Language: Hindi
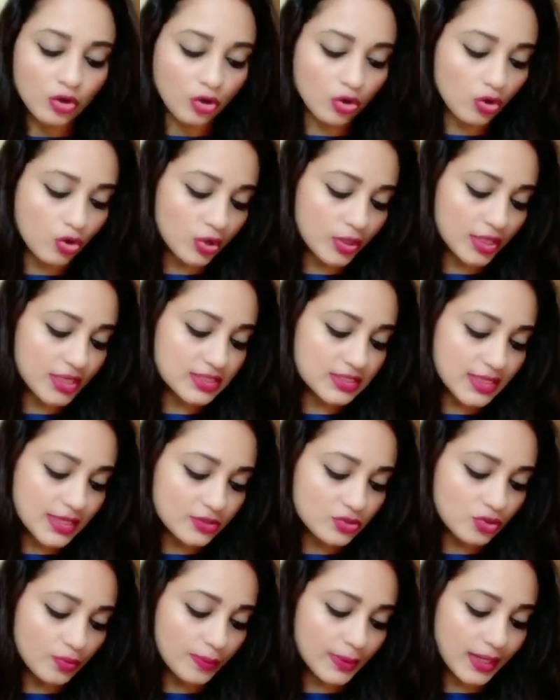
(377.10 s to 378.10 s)
और इसके
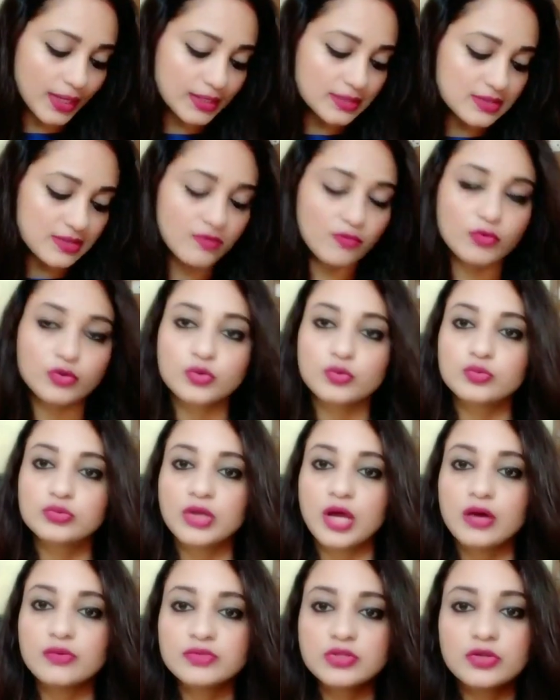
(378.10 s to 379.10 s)
जो प्राइस है वो टू
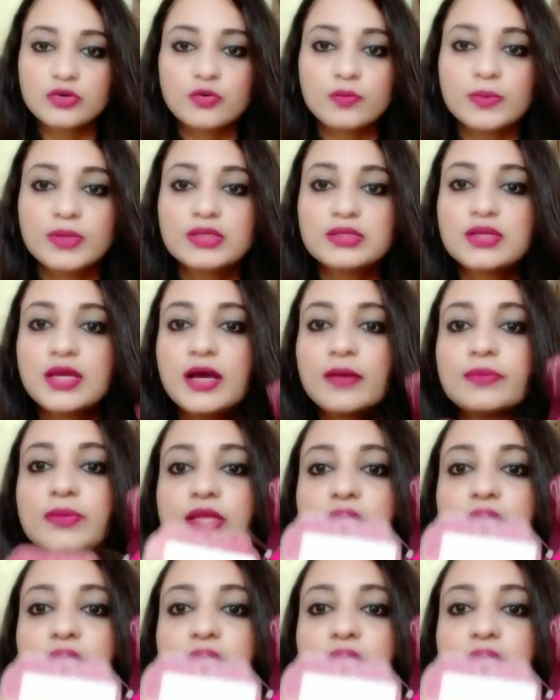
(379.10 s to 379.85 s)
थाउजेंड रुपीज़ है आप